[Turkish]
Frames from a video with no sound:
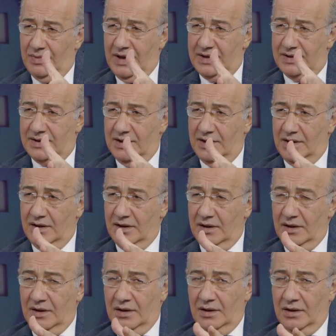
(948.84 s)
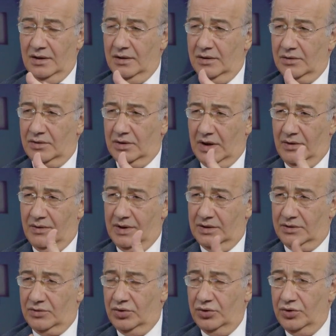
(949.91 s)
Kıblesi. Evet, Kudüs.
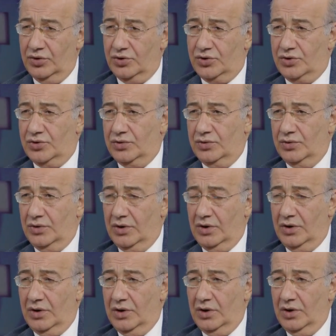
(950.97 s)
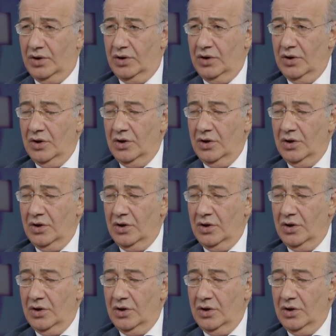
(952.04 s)
Evet, Kudüs. Şimdi ee, tabii